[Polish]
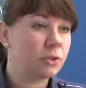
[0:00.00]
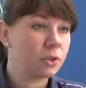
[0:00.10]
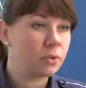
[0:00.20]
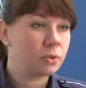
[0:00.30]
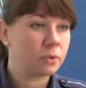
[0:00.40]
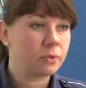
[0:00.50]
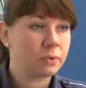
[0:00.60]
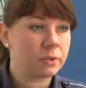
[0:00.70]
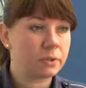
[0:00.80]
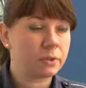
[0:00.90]
ośrodków
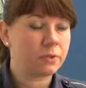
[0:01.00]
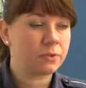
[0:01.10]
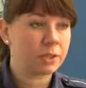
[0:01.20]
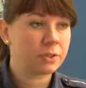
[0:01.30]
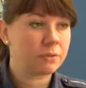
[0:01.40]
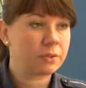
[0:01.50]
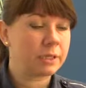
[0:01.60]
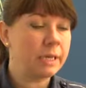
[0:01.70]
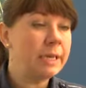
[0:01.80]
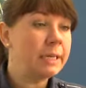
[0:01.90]
e,
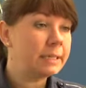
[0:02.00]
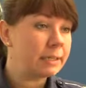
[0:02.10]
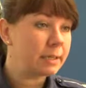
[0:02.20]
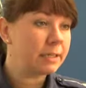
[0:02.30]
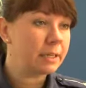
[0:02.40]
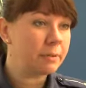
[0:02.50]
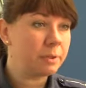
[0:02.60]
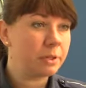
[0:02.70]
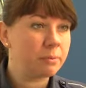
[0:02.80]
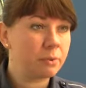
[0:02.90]
wczasowych na terenie
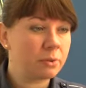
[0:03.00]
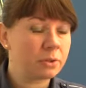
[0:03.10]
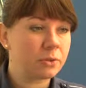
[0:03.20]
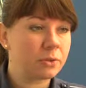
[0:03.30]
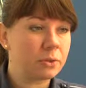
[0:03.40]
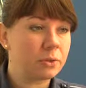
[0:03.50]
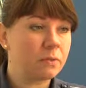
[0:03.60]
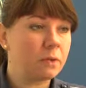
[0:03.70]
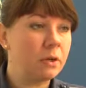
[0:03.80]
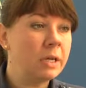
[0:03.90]
gminy Borny
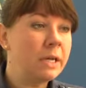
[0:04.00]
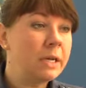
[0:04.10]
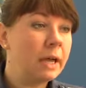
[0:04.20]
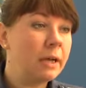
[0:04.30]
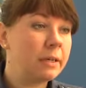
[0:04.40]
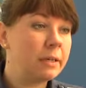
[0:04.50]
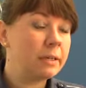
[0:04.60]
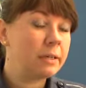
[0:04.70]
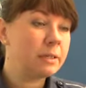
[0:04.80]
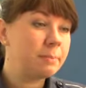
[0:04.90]
Sulinowo
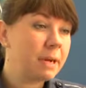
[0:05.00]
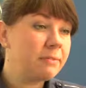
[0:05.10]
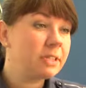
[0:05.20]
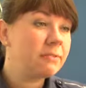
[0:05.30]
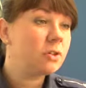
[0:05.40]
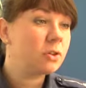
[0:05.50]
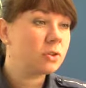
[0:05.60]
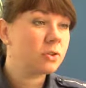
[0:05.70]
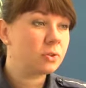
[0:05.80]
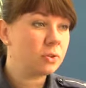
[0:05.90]
e, sprawca
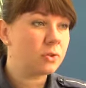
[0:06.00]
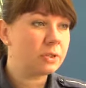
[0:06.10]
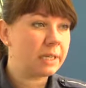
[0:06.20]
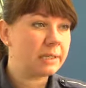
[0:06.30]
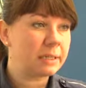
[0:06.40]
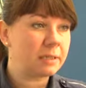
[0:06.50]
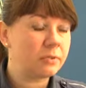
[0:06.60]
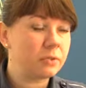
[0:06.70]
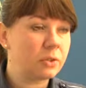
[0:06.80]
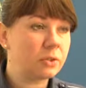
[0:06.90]
wykorzystując ich sen
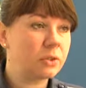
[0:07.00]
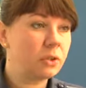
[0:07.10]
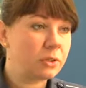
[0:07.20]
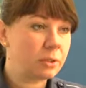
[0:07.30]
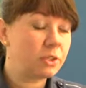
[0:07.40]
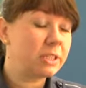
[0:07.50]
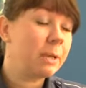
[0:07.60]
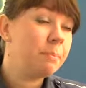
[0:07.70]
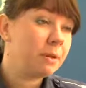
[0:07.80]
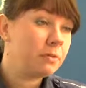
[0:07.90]
w nocy dostał się
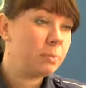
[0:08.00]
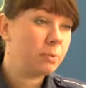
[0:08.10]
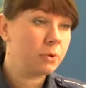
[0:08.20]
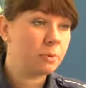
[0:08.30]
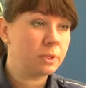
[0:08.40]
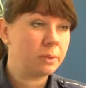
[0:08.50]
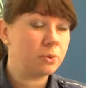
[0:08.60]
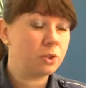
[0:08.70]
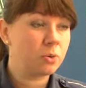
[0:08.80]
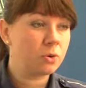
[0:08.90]
najprawdopodobniej
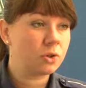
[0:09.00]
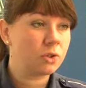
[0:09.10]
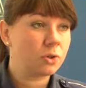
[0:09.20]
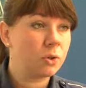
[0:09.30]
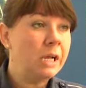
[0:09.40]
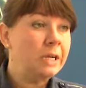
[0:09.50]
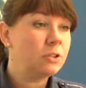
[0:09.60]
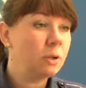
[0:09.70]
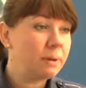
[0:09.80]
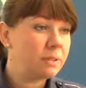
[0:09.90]
przy użyciu
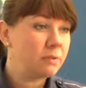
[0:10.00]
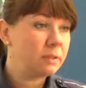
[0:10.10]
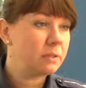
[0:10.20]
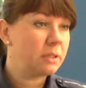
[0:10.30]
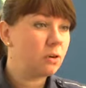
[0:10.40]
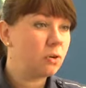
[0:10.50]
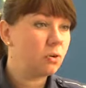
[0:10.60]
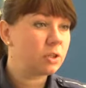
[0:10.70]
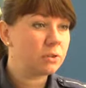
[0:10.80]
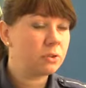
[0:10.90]
dopasowanego
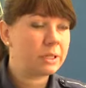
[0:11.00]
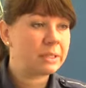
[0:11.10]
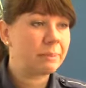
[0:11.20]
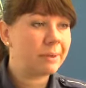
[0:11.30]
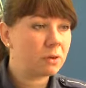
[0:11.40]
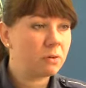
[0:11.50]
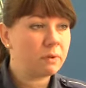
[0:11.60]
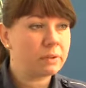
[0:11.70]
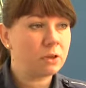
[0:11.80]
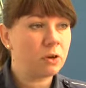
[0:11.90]
klucza do ich
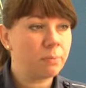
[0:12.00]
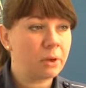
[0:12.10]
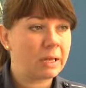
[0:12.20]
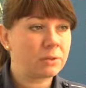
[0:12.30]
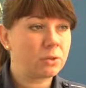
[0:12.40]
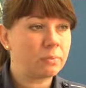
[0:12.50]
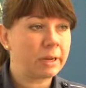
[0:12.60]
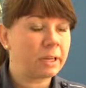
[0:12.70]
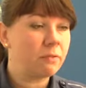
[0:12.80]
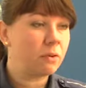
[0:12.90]
zaparkowanego pojazdu
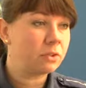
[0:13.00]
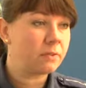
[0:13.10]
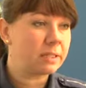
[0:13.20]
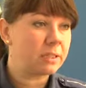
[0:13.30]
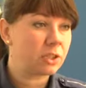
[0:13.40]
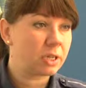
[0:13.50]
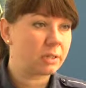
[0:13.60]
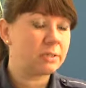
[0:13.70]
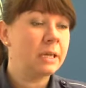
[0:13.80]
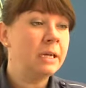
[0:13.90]
marki Volkswagen
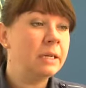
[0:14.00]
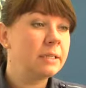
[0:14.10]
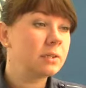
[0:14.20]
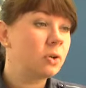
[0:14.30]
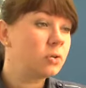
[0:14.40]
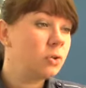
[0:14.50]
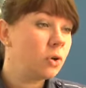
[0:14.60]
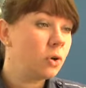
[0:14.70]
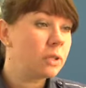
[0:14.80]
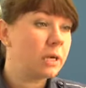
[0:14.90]
Charant, skąd
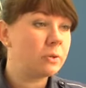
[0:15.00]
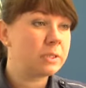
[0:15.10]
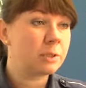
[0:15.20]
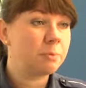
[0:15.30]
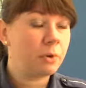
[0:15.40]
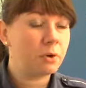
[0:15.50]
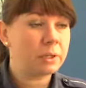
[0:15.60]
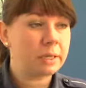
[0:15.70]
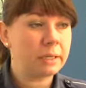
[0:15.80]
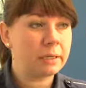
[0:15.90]
dokonał
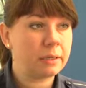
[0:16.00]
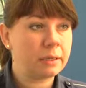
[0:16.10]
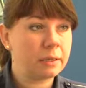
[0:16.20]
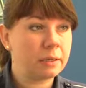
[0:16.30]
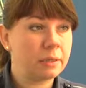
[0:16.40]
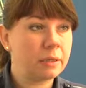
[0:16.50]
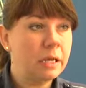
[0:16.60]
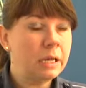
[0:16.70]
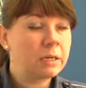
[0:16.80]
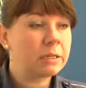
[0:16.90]
zespolonej
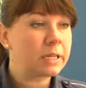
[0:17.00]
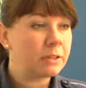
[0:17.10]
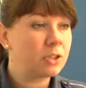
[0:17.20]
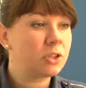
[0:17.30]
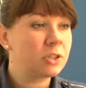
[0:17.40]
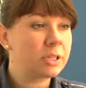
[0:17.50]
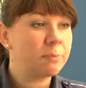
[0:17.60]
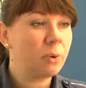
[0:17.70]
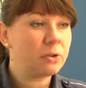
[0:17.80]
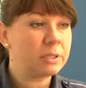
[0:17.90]
kradzieży
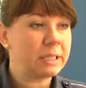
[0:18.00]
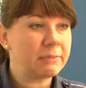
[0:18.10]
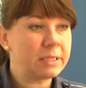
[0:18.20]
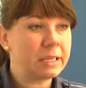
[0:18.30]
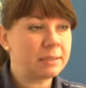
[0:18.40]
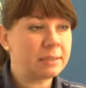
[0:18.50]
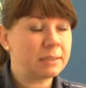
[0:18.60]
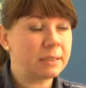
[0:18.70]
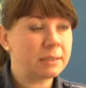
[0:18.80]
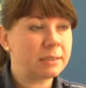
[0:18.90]
zespolonej nawigacji
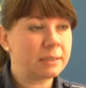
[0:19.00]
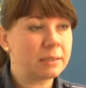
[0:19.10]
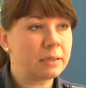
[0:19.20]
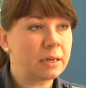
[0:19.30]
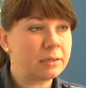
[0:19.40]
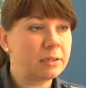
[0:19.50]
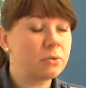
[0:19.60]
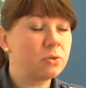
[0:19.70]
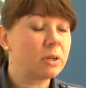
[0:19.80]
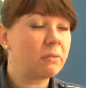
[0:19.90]
z radiem,
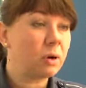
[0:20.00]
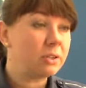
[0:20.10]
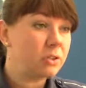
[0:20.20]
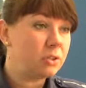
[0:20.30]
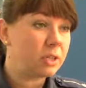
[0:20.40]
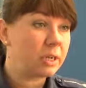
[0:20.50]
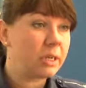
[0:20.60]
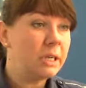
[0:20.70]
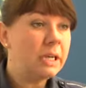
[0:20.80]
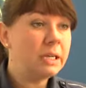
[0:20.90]
które
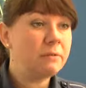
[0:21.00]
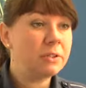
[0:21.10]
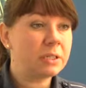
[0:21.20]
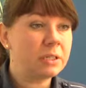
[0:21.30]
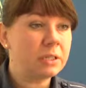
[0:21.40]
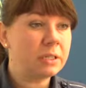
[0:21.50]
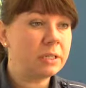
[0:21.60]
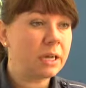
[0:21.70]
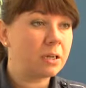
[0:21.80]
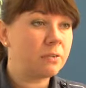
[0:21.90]
właściciele wycenili
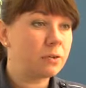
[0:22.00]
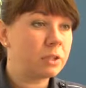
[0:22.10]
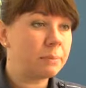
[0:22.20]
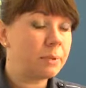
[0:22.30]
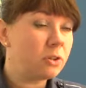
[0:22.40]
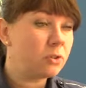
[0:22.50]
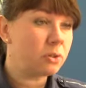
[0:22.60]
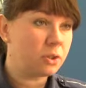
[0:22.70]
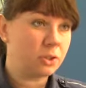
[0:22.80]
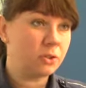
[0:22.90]
na kwotę 5
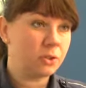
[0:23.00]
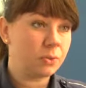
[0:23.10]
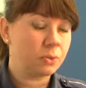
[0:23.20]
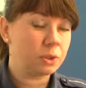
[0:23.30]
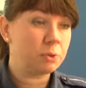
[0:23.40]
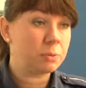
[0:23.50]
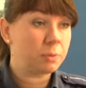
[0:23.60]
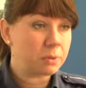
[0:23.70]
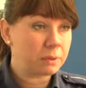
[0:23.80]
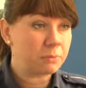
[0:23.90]
tysięcy złotych.
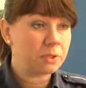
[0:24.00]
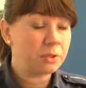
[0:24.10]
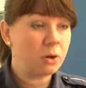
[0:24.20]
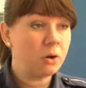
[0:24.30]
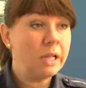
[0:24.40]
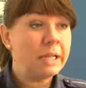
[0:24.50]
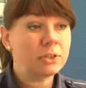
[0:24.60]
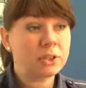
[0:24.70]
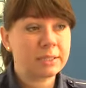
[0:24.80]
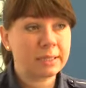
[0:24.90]
Przypominam tylko,
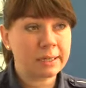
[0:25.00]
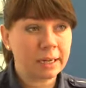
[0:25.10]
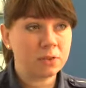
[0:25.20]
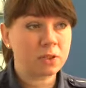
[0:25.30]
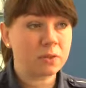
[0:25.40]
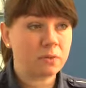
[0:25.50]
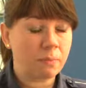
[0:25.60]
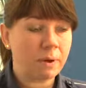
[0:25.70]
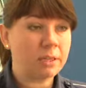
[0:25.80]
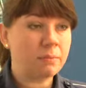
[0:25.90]
że za kradzież z
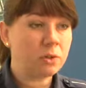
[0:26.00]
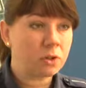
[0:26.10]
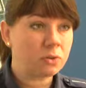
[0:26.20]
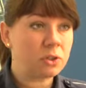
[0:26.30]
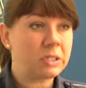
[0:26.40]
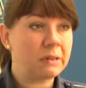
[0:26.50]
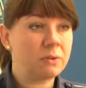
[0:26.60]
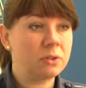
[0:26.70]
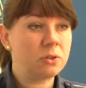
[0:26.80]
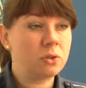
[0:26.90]
włamaniem grozi
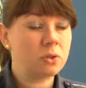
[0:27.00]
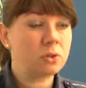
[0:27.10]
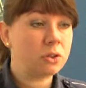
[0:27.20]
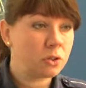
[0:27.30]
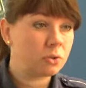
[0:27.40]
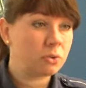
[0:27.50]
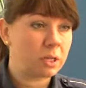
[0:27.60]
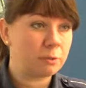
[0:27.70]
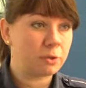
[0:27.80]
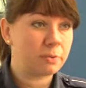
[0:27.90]
nawet do 10
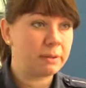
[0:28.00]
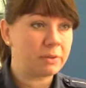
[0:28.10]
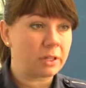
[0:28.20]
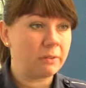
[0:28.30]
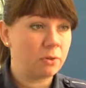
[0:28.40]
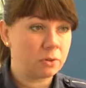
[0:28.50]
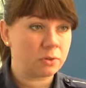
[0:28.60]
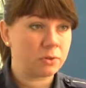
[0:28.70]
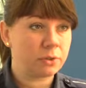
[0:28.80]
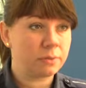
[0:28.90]
lat pozbawienia
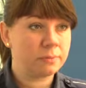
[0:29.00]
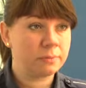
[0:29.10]
wolności.